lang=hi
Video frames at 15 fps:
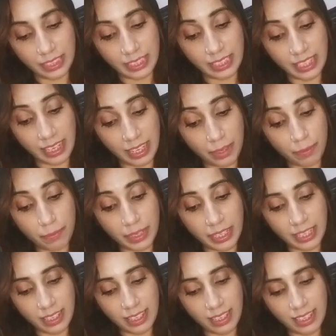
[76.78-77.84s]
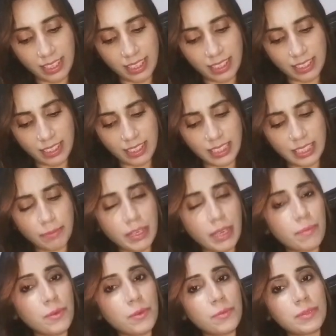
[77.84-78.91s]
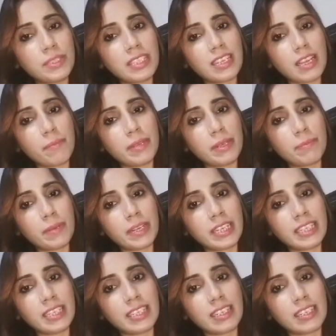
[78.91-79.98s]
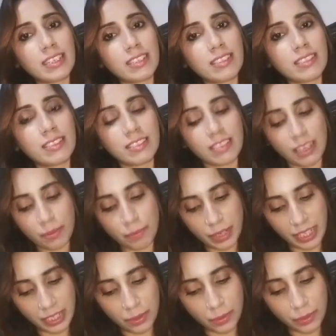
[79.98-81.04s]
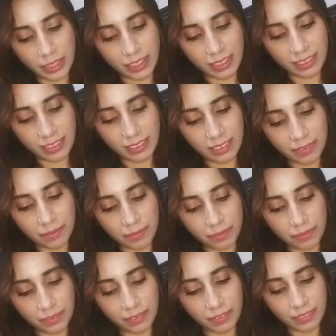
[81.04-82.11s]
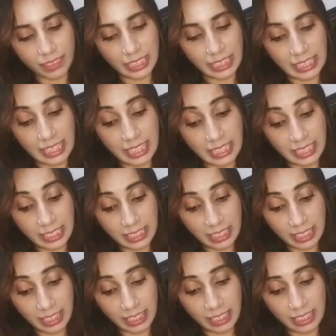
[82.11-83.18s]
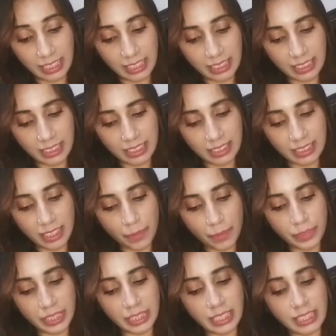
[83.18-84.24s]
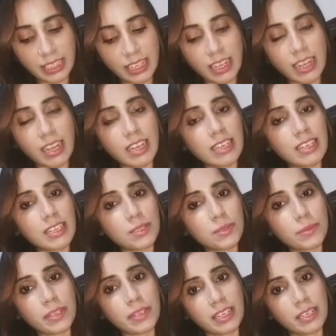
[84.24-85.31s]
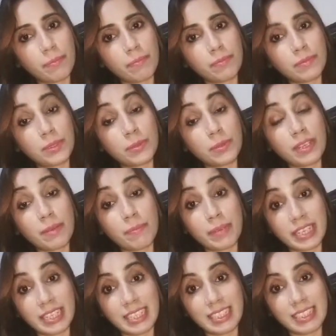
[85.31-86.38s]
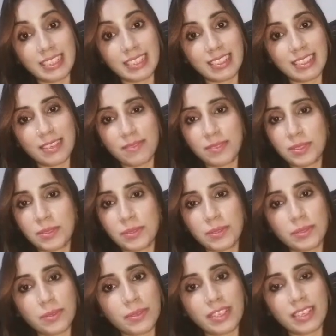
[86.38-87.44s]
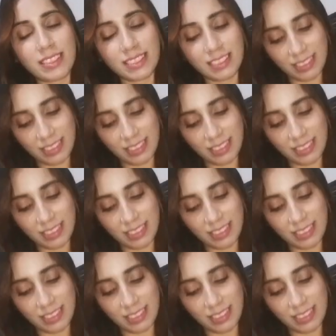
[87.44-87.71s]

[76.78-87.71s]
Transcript: क्या इनमें किसी महबूब से ना मिल पाने का अरमान होगा किसी से गले लगकर अपने दिल का हाल ना सुनाने सुना पाने का अफसोस होगा